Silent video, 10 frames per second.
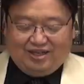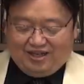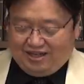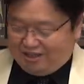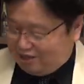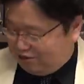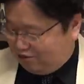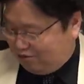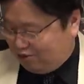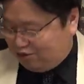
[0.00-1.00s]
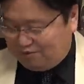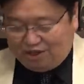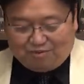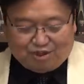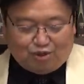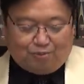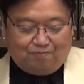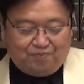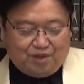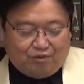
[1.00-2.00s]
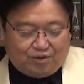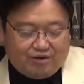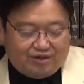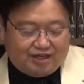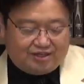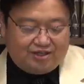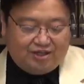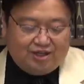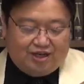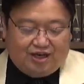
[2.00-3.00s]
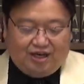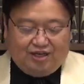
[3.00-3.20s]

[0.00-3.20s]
えー、じゃあ今日一つ目行きましょう。お便りです。えー、